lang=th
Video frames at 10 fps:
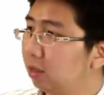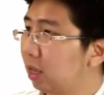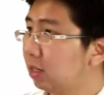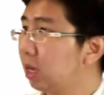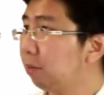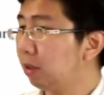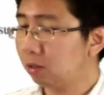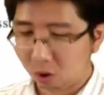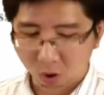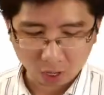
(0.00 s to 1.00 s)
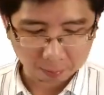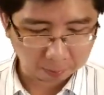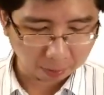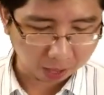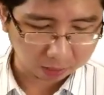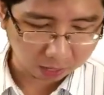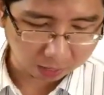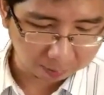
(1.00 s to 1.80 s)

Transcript: จาก1ไป2เนี่ยมันผ่านลายมั